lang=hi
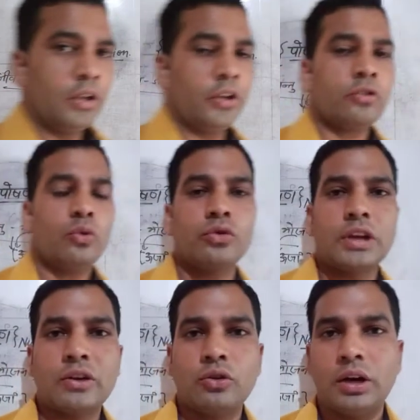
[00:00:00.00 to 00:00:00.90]
इस
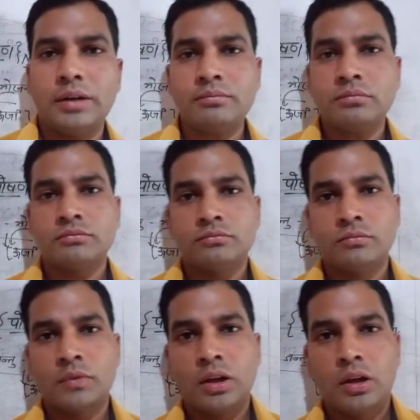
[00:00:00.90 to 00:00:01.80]
ऊर्जा को हम
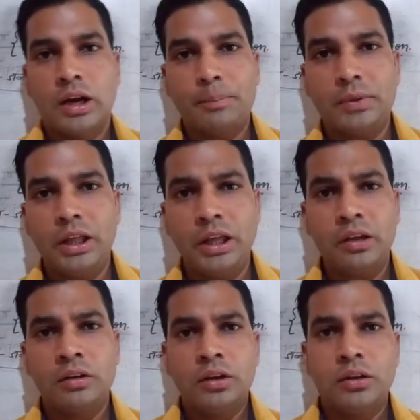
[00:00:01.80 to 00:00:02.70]
अपने
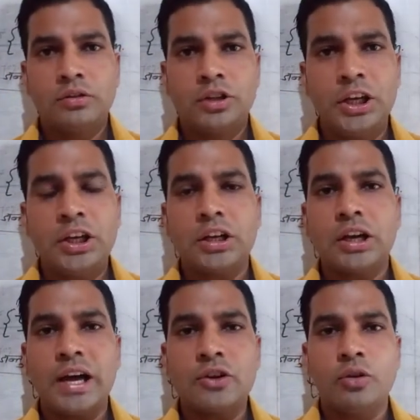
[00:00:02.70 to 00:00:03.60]
दैनिक
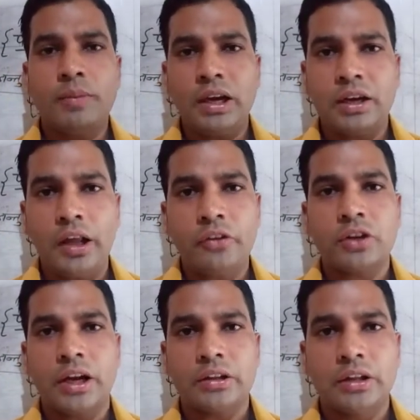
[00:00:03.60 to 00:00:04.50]
कार्यों में खर्च
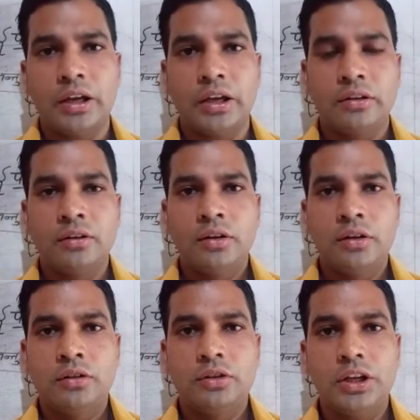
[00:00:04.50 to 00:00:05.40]
करते हैं
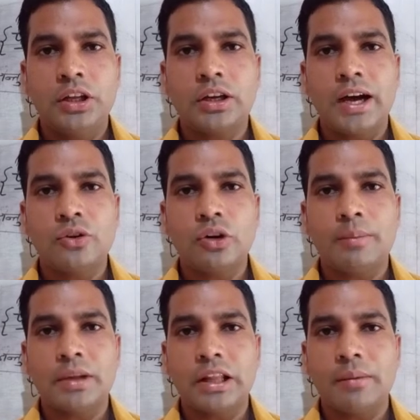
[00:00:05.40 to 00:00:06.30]
दैनिक कार्यों का
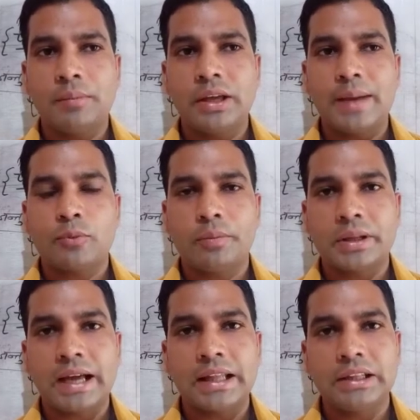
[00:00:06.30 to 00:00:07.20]
मतलब अभी आपको
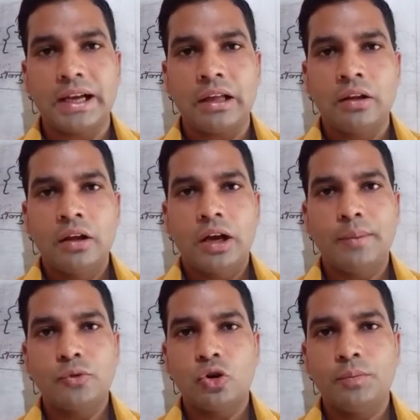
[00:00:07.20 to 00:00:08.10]
बता दिया
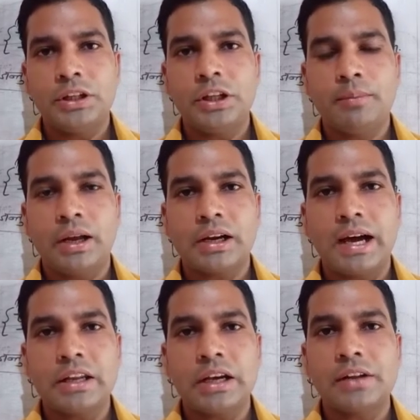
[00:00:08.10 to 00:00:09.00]
हम जो भी दिन भर
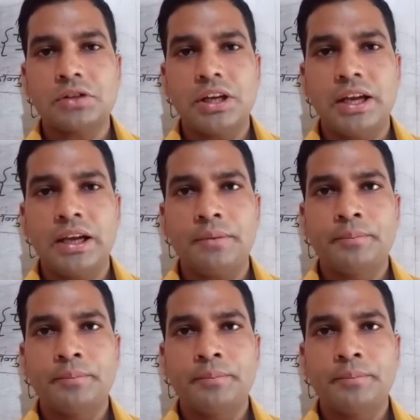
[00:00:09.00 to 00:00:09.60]
कार्य करते हैं